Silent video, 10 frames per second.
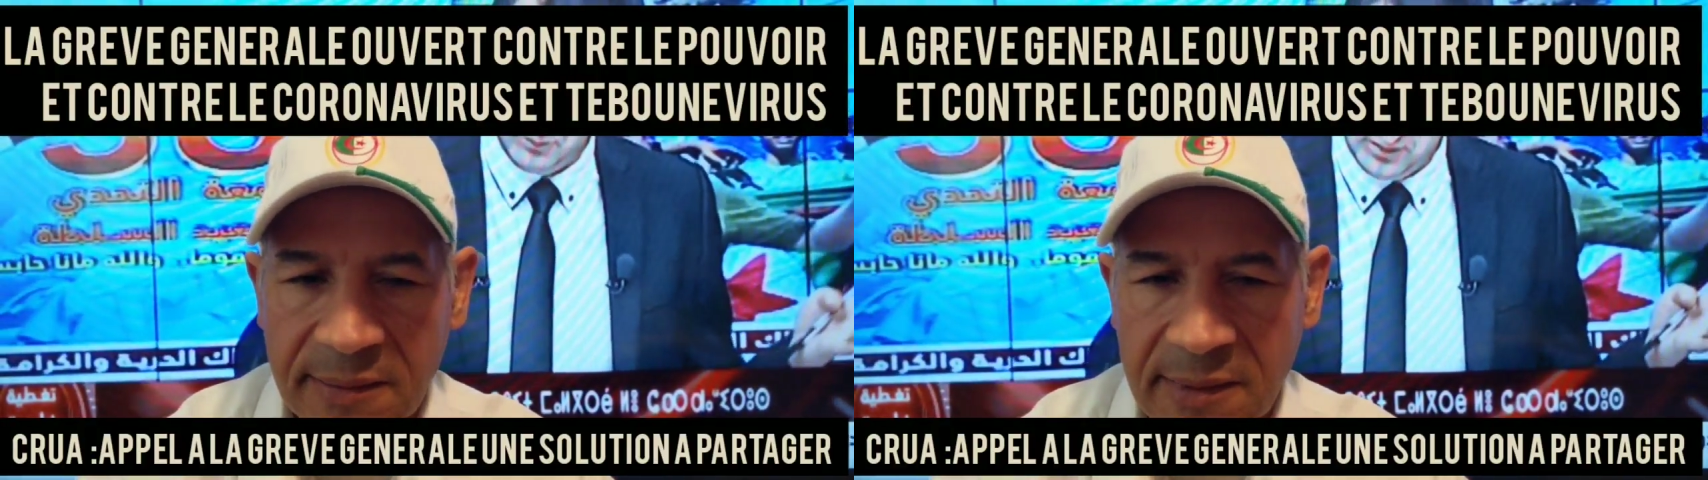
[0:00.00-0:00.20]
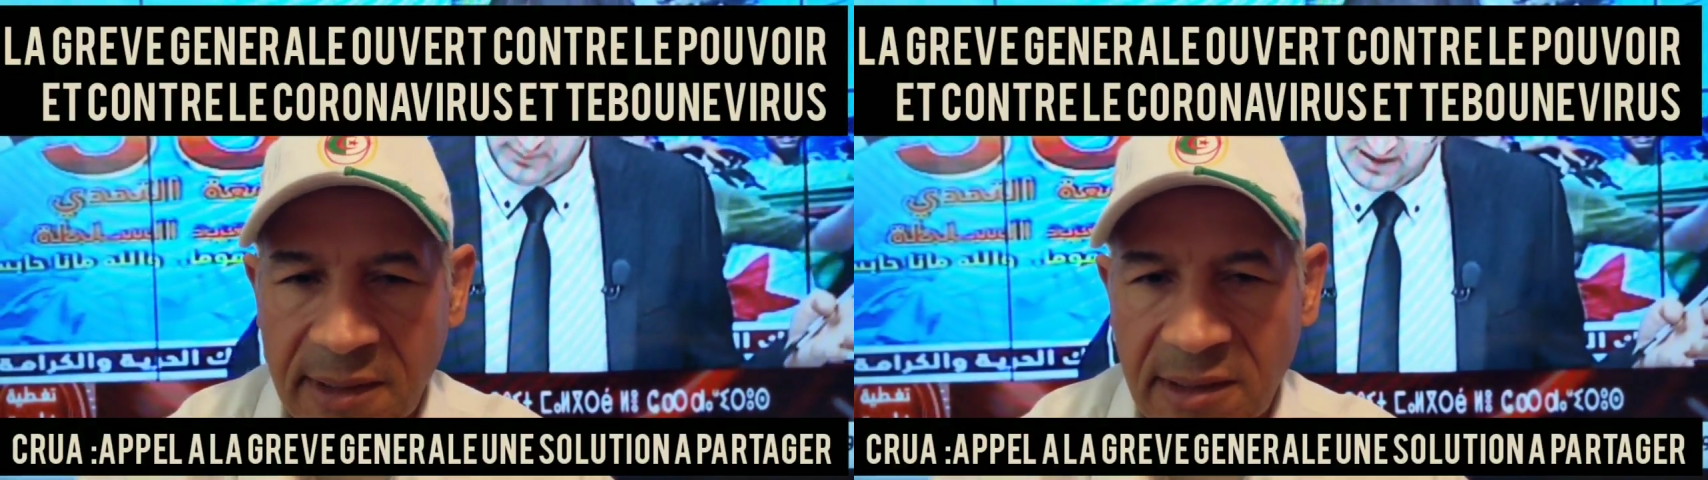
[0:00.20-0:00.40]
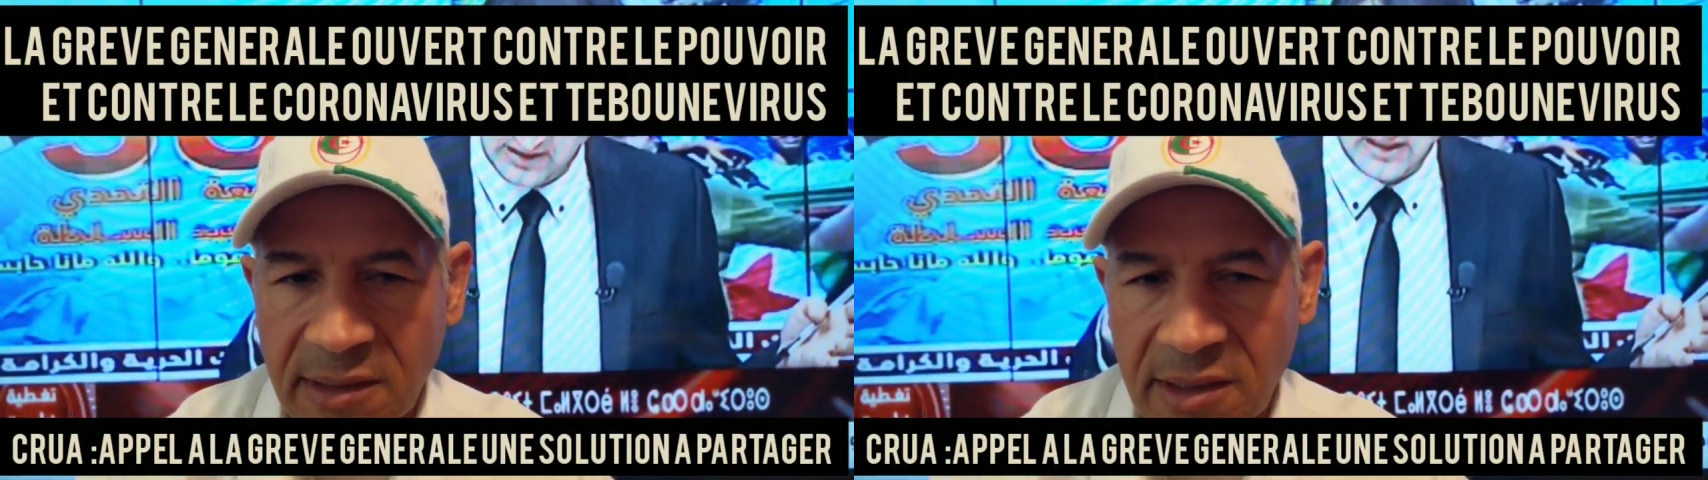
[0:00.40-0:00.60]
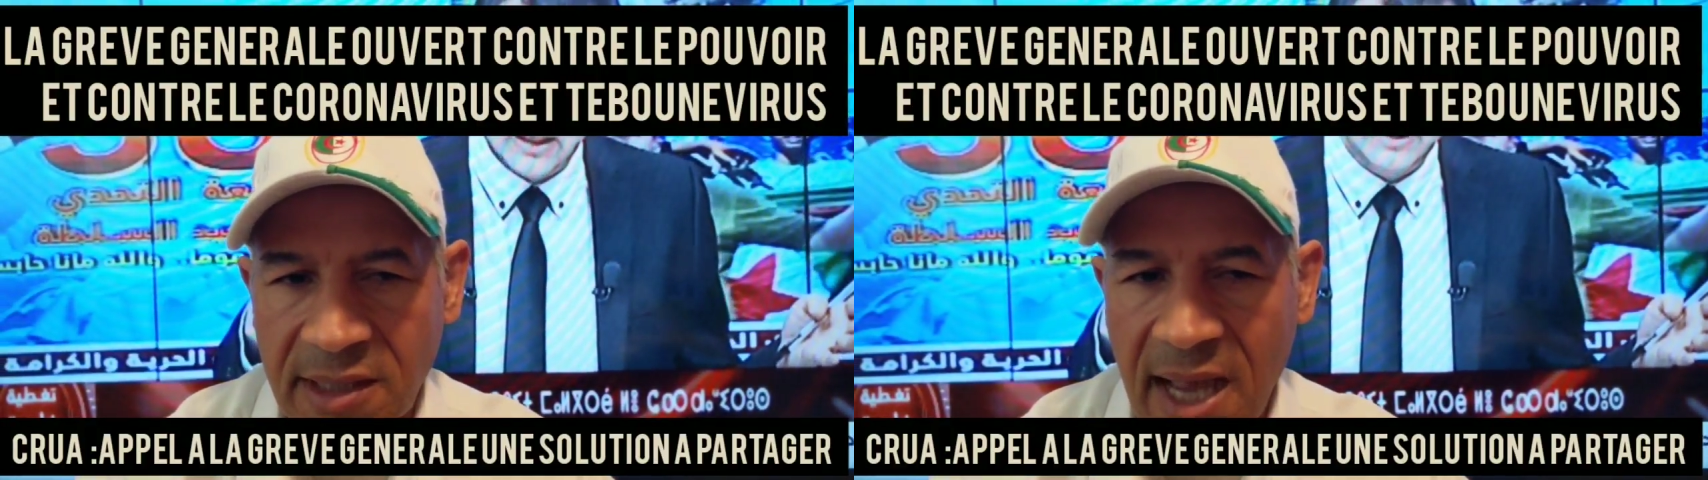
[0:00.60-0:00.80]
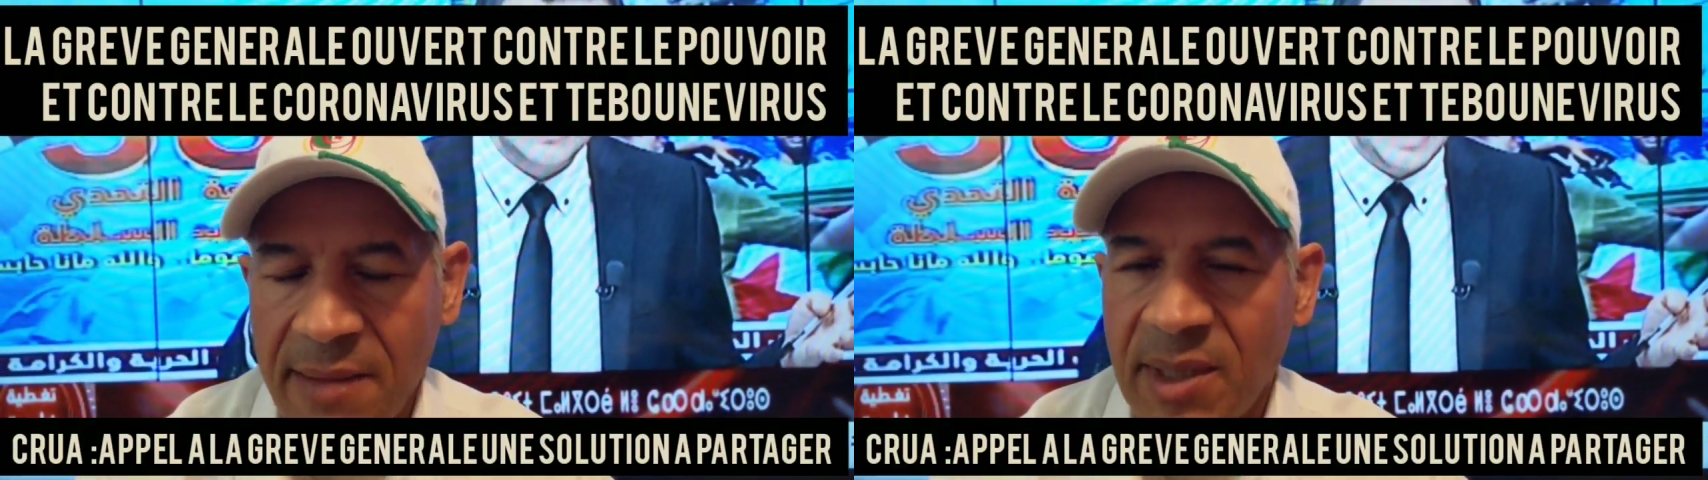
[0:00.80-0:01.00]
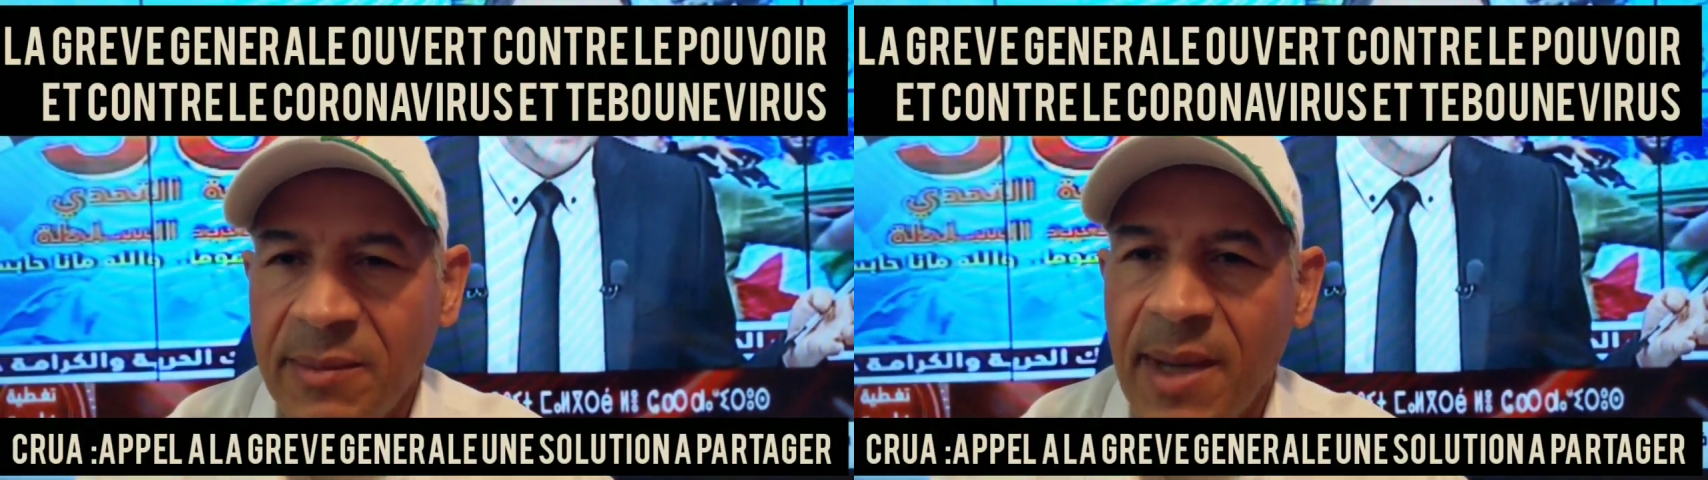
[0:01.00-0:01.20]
التي تتعامل